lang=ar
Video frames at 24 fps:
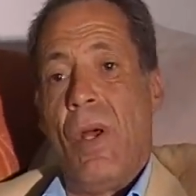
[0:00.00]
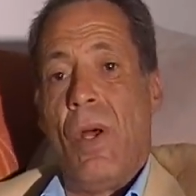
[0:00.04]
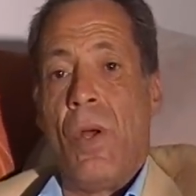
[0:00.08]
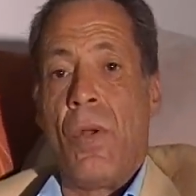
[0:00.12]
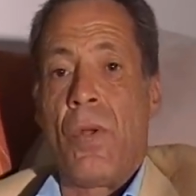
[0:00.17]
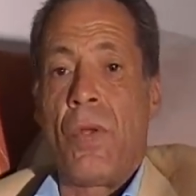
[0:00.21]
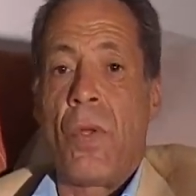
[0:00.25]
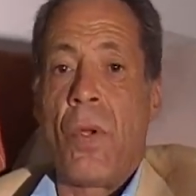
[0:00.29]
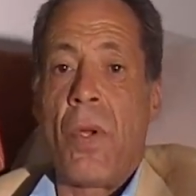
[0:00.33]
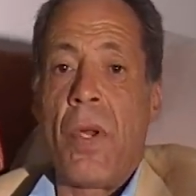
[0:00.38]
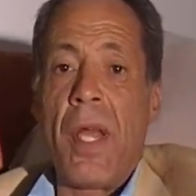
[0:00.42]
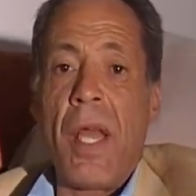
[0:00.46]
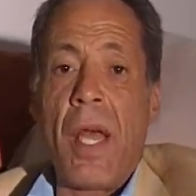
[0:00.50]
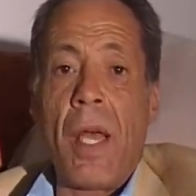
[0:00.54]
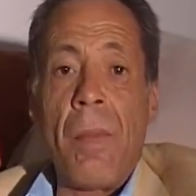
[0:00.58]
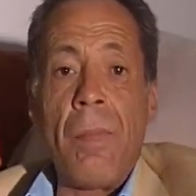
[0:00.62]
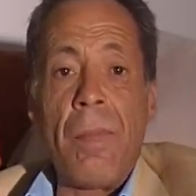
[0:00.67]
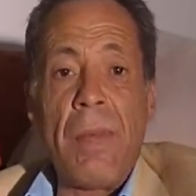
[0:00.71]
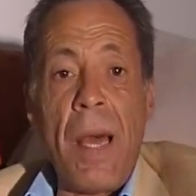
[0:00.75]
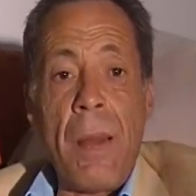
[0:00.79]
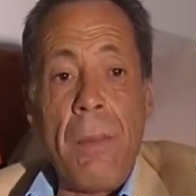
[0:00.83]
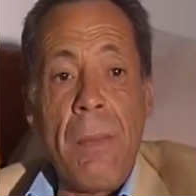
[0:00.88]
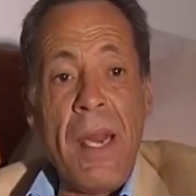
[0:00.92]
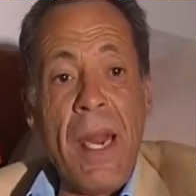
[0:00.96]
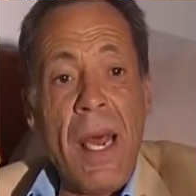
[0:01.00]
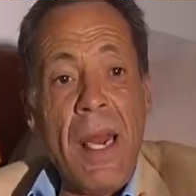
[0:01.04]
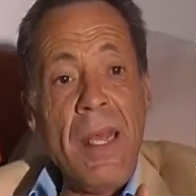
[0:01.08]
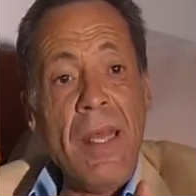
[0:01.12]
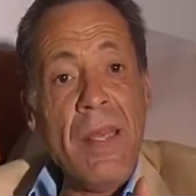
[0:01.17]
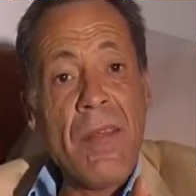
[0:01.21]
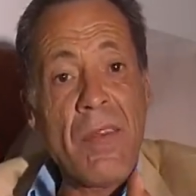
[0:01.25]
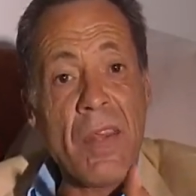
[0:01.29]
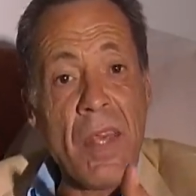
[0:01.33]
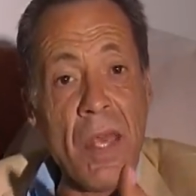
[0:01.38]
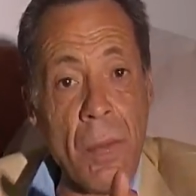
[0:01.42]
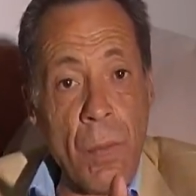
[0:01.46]
السراق نتاع بن
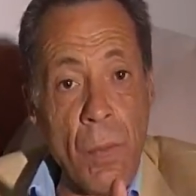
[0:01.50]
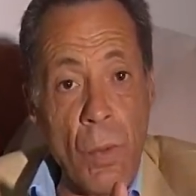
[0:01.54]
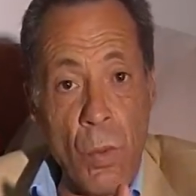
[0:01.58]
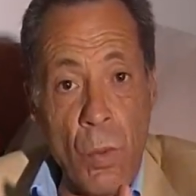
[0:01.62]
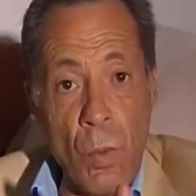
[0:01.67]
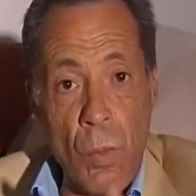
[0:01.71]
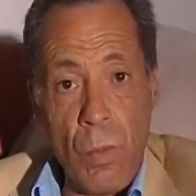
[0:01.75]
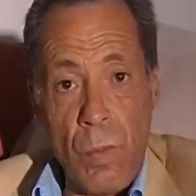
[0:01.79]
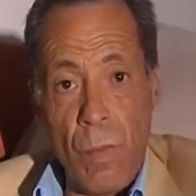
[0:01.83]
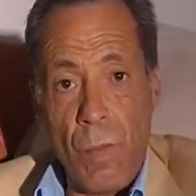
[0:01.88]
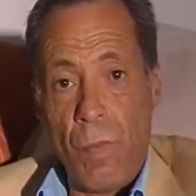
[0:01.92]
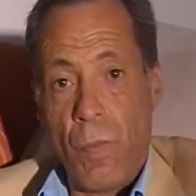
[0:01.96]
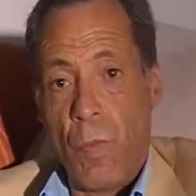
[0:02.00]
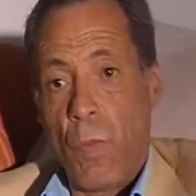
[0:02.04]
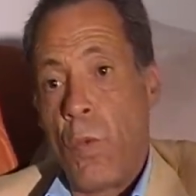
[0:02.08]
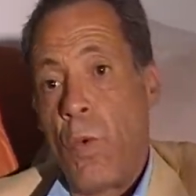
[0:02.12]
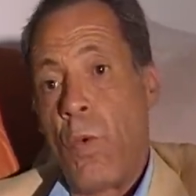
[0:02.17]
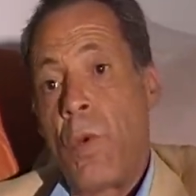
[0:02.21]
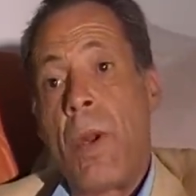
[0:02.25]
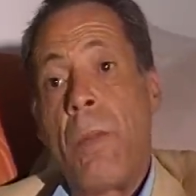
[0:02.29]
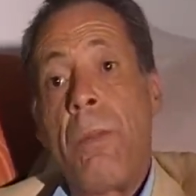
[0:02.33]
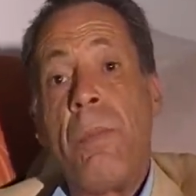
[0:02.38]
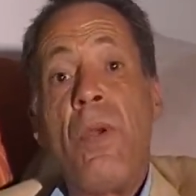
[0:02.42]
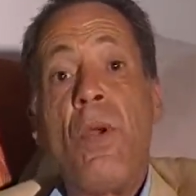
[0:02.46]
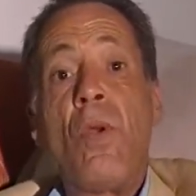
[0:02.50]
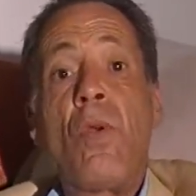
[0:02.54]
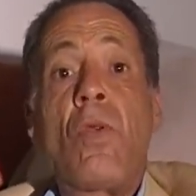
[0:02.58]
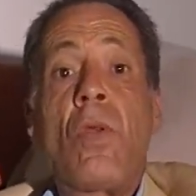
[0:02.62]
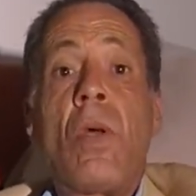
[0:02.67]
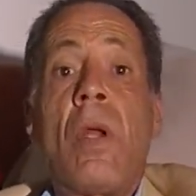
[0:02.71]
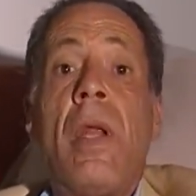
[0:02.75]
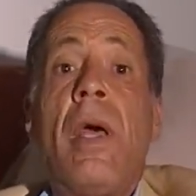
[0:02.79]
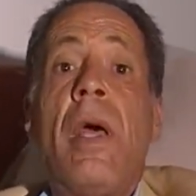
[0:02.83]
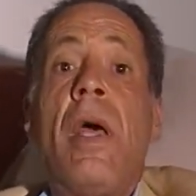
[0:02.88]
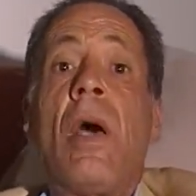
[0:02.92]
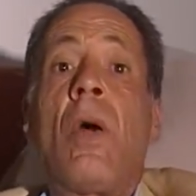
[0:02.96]
علي تسامحوا وربي
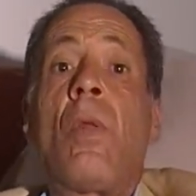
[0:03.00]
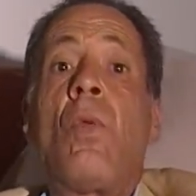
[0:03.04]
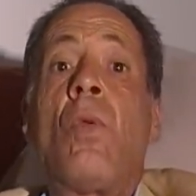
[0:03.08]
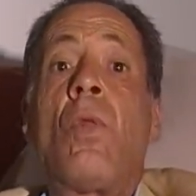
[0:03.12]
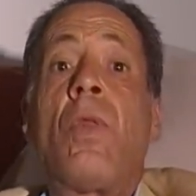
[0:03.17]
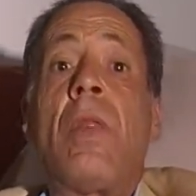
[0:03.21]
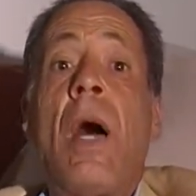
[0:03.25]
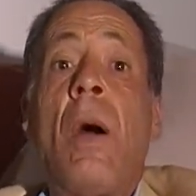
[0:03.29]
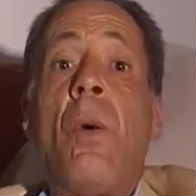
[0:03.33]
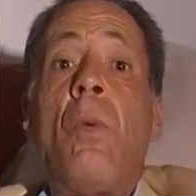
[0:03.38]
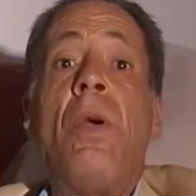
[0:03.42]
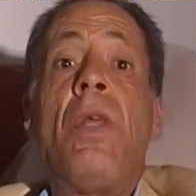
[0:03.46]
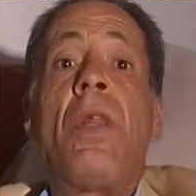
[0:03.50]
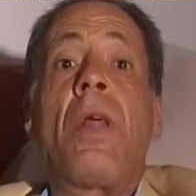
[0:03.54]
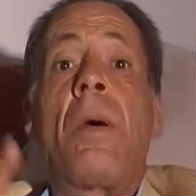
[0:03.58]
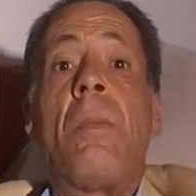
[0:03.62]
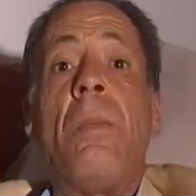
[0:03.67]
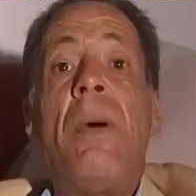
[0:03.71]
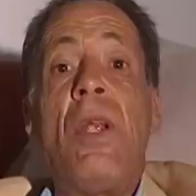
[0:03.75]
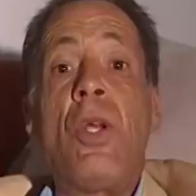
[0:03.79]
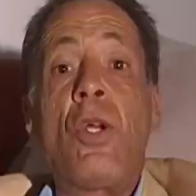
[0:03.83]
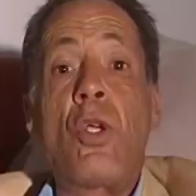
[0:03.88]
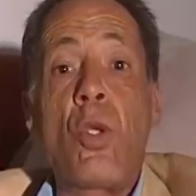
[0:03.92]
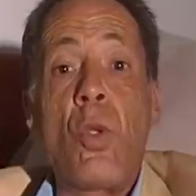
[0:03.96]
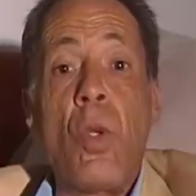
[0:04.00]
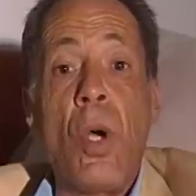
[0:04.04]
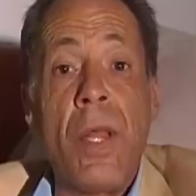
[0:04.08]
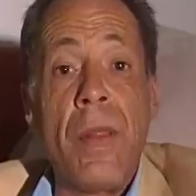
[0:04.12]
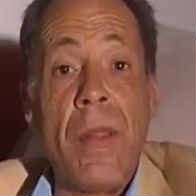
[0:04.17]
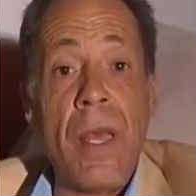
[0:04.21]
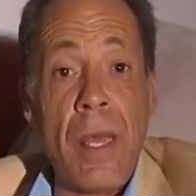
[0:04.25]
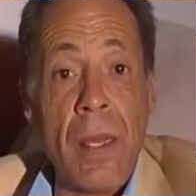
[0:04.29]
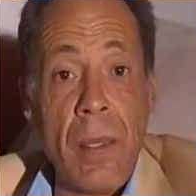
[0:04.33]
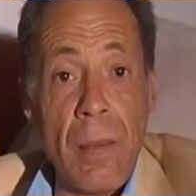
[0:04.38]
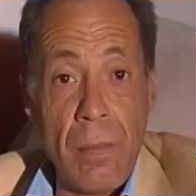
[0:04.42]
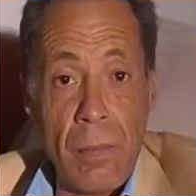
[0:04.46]
يستر لا ياخذوا التعويض قبل
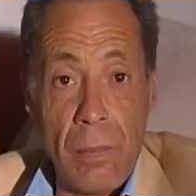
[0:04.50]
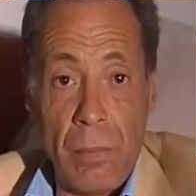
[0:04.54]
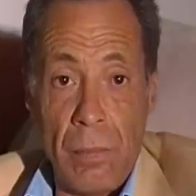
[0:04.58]
الشهداء